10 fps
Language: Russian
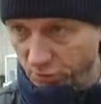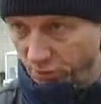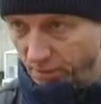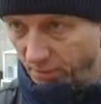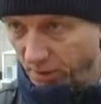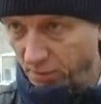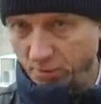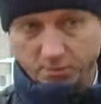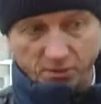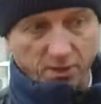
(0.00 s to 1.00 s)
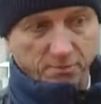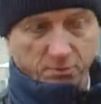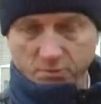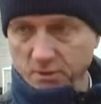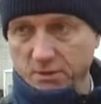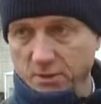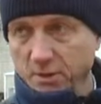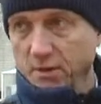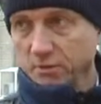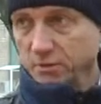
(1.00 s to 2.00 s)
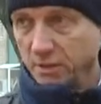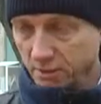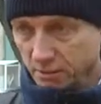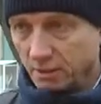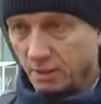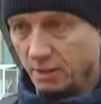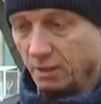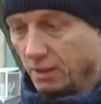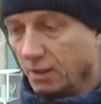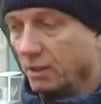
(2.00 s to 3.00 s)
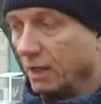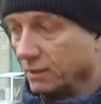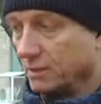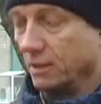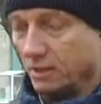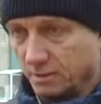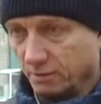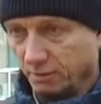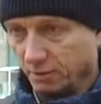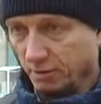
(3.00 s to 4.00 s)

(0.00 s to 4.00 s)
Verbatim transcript: Как пояснил главный инженер, имеющийся запас мощности делает подобные